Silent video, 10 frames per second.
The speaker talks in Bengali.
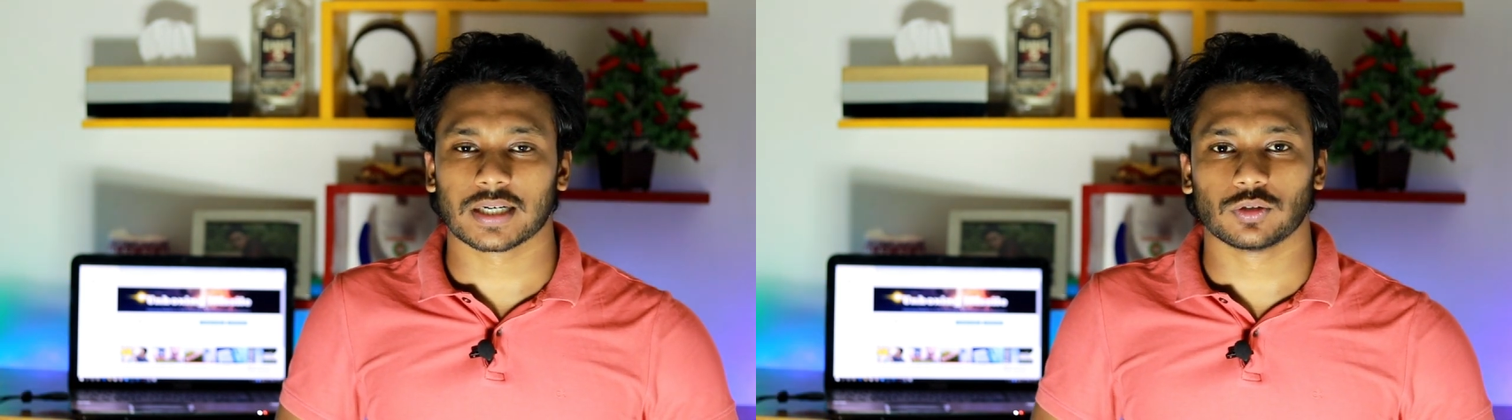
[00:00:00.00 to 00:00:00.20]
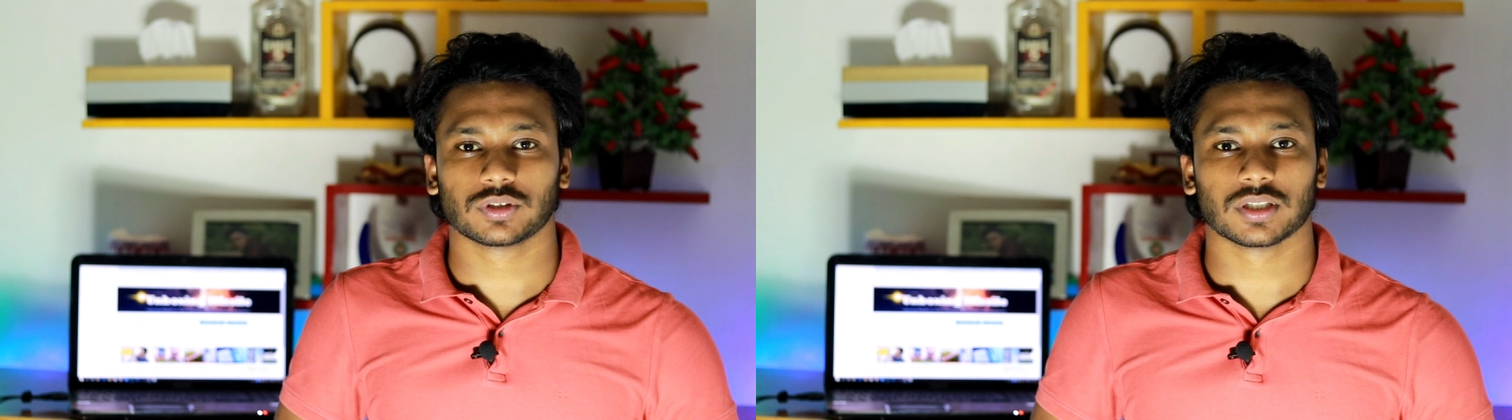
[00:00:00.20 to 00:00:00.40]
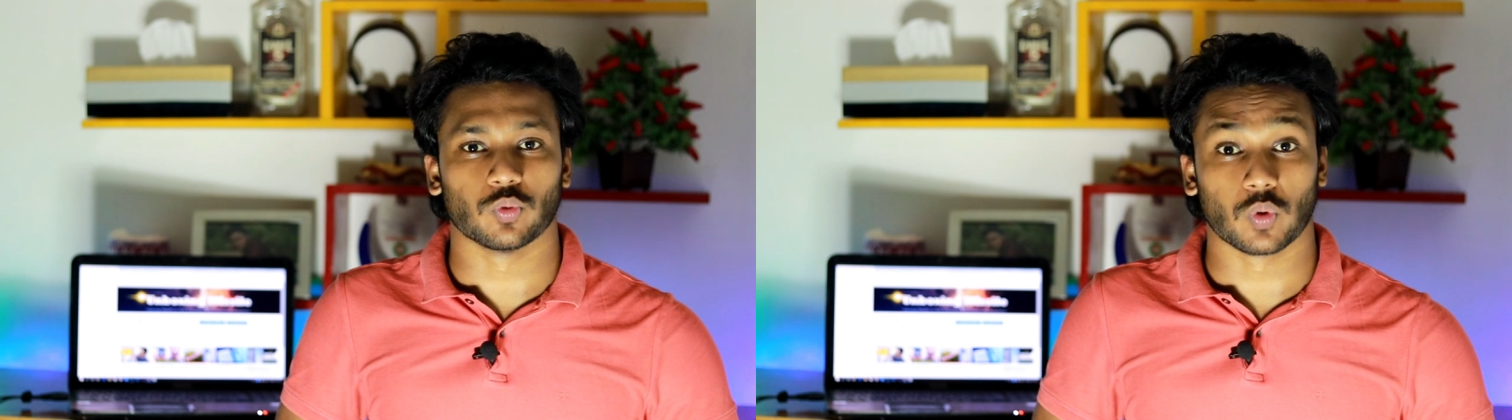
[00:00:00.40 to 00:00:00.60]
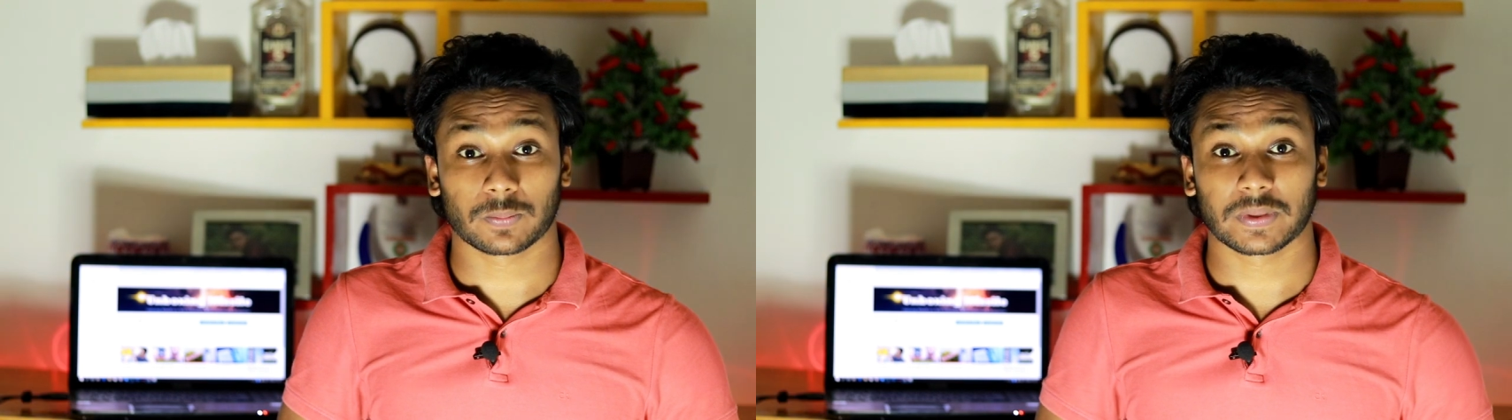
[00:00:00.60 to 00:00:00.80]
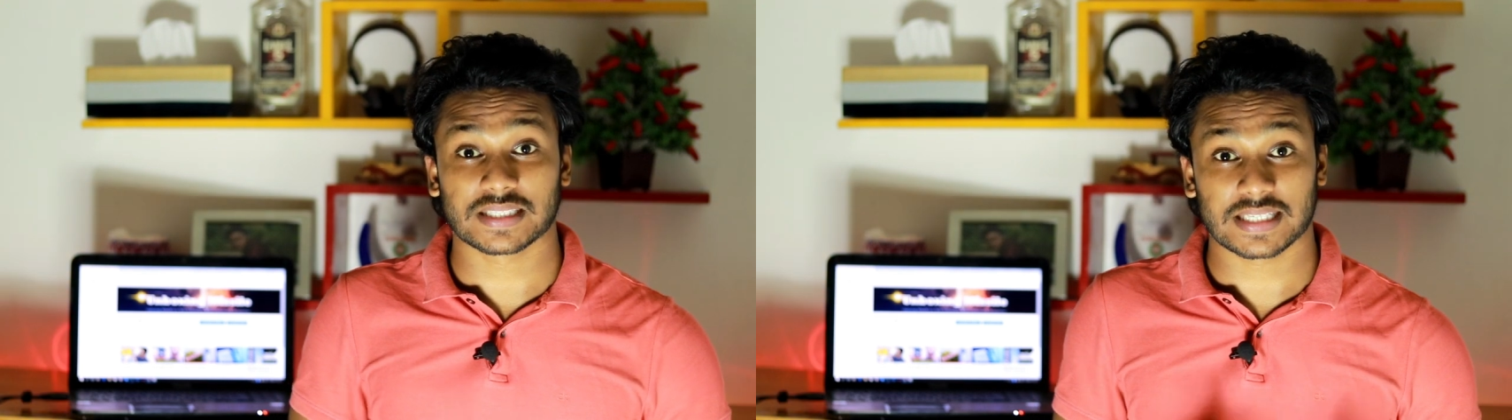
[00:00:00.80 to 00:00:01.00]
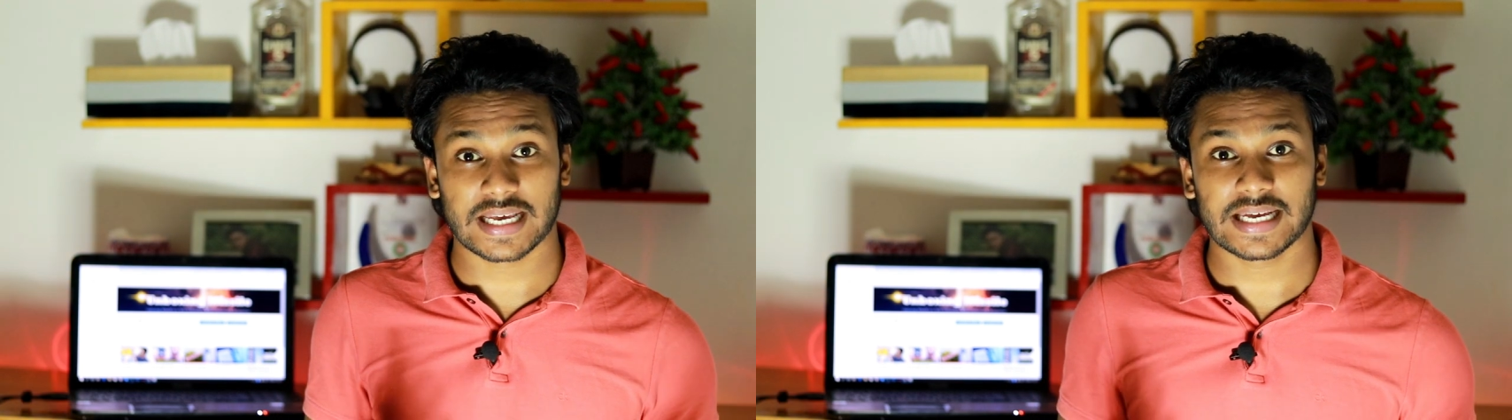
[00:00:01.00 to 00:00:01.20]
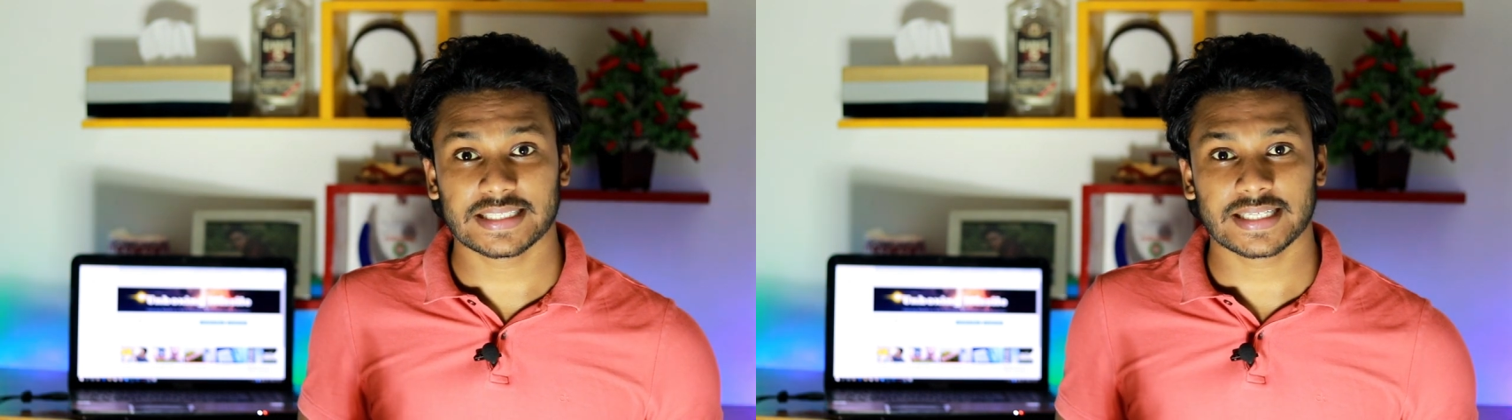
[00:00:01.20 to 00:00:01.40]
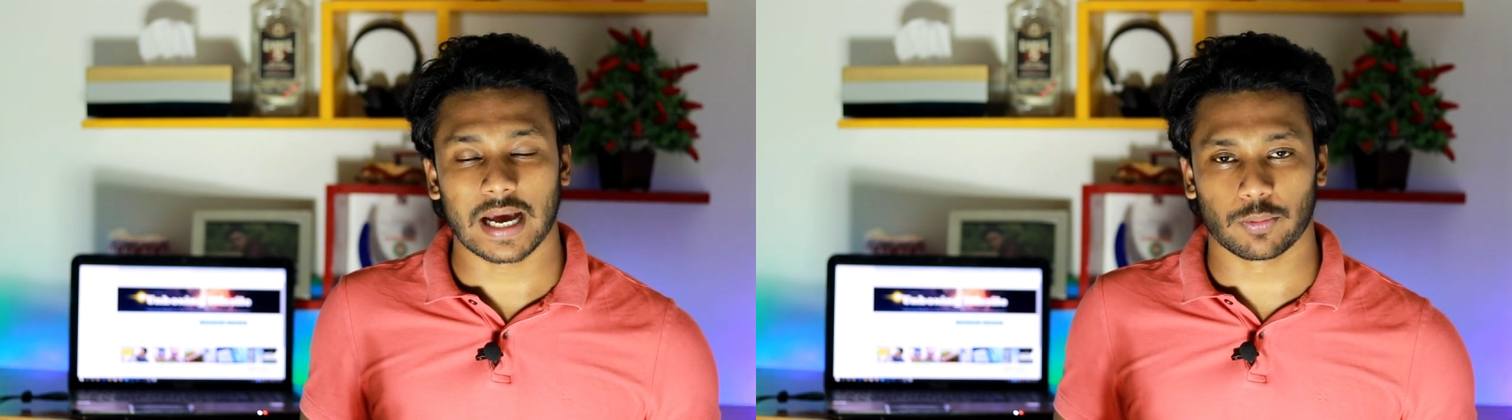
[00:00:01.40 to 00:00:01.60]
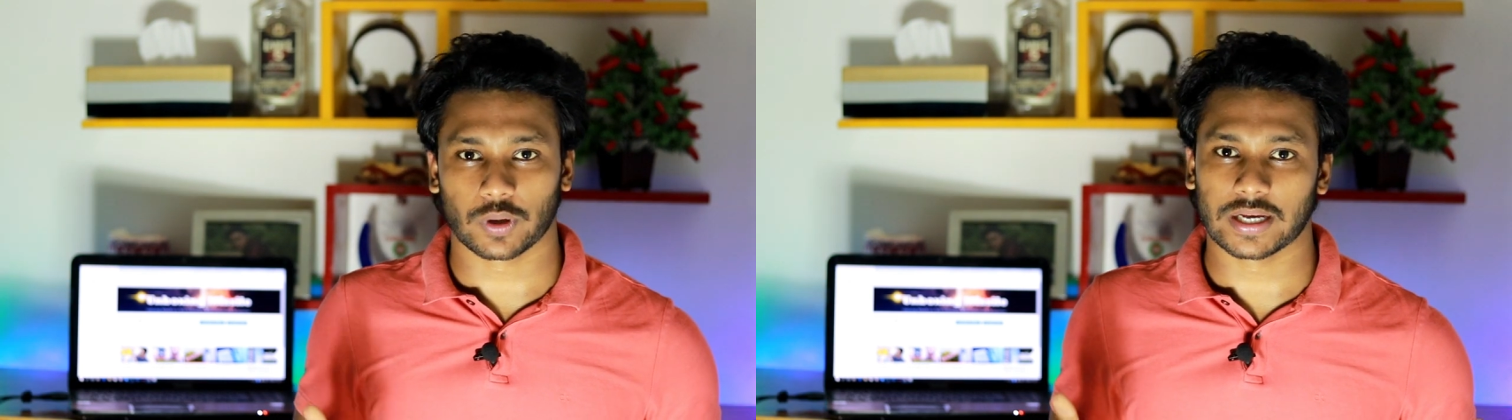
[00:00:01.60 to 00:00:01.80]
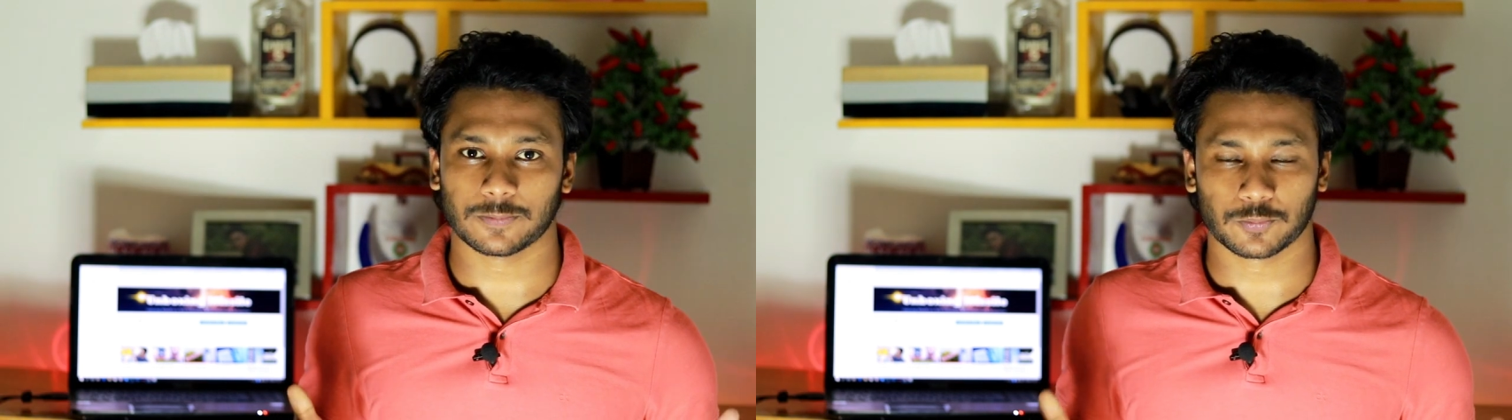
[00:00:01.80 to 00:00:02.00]
যা হচ্ছে ওয়ানপ্লাস এইট এবং
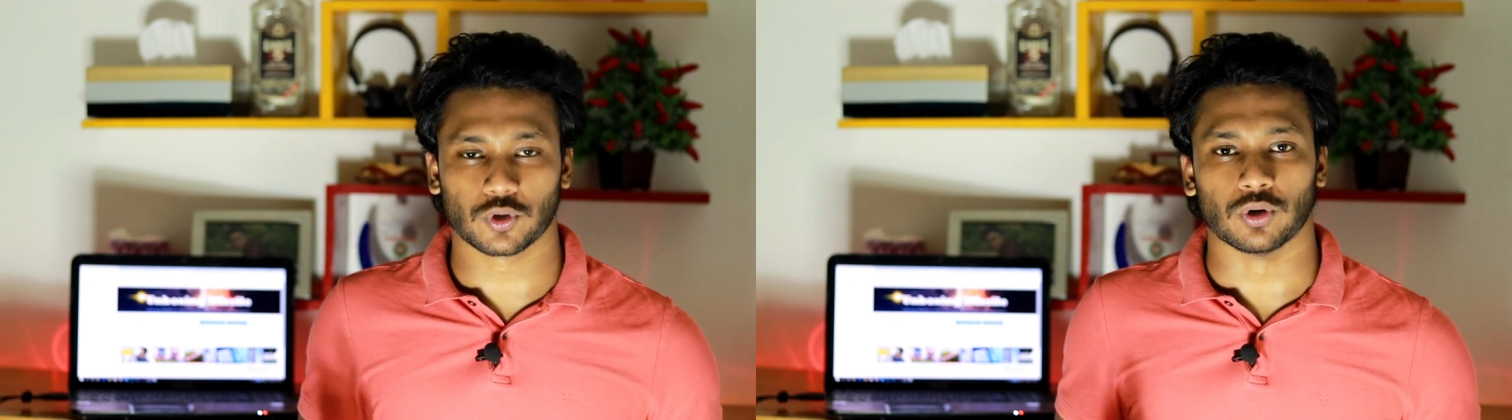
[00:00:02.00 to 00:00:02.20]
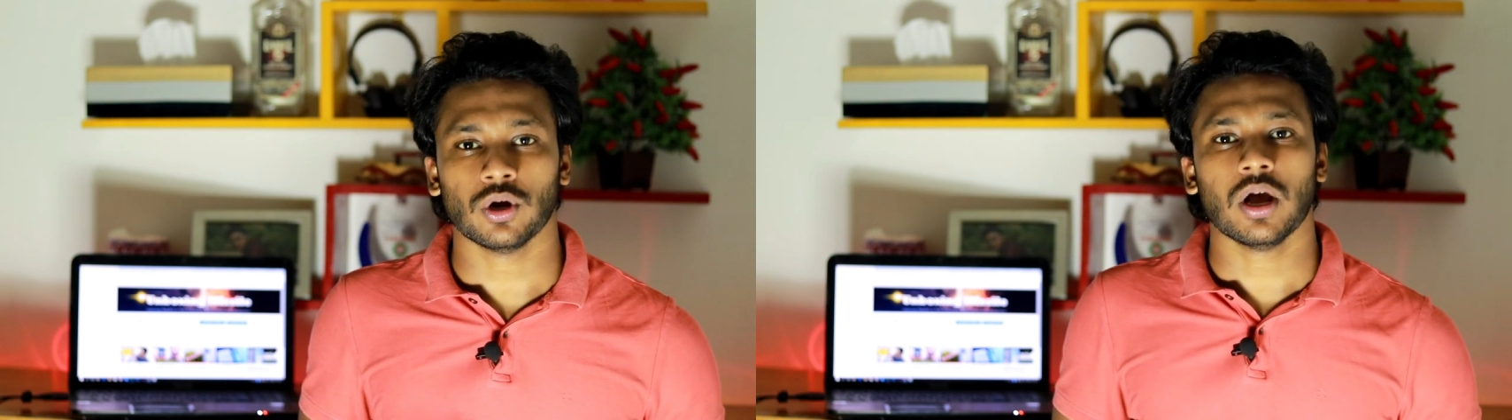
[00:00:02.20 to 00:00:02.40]
এইট প্রো